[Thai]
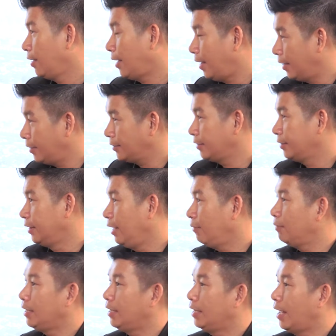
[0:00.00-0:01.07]
ในหนังสือเล่
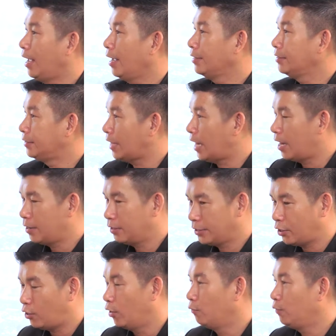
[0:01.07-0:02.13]
มนี้นะฮะจะ
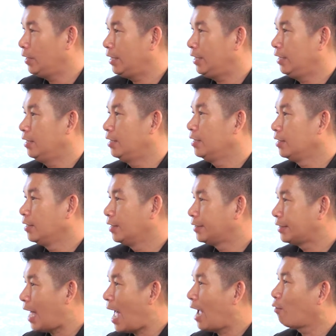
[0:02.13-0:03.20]
สอนวิธี
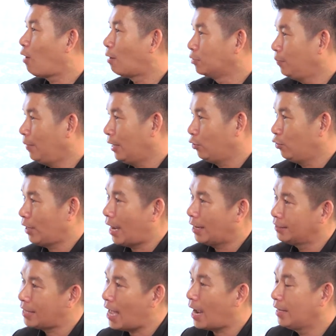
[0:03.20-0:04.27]
สร้างความสำเร็จโดยการ
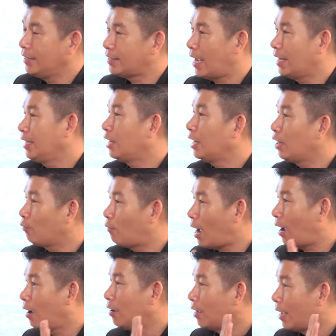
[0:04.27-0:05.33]
สร้างนิสัยที่ก็เรียกว่า
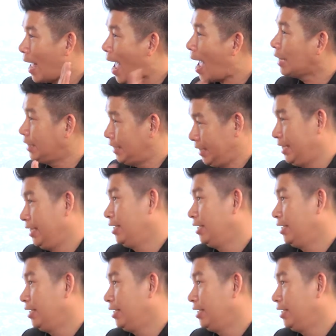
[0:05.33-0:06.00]
5G